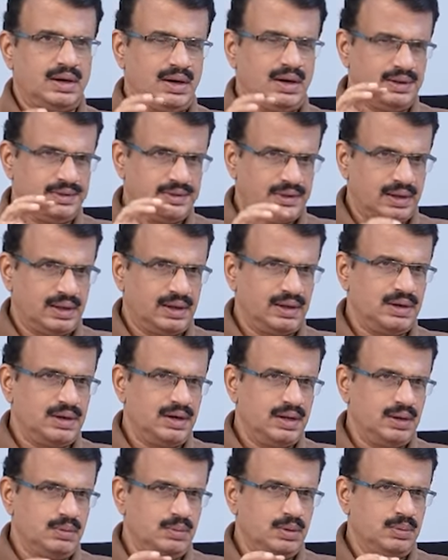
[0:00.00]
రాజశేఖర
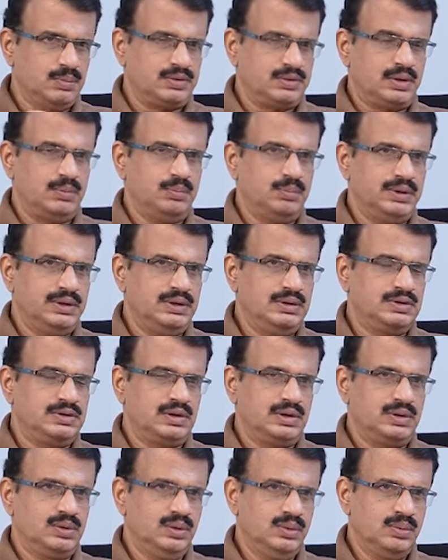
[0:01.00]
రెడ్డి ఏమేమి
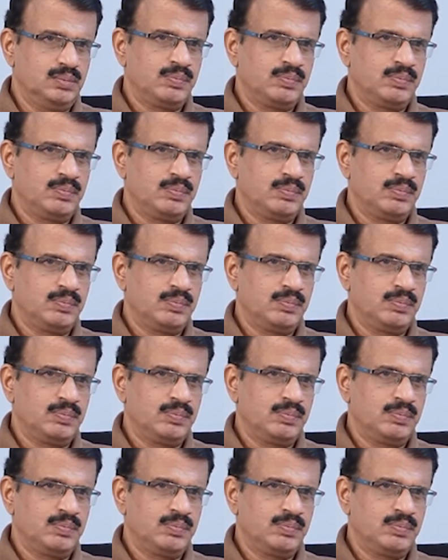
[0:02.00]
సంపాదించాడో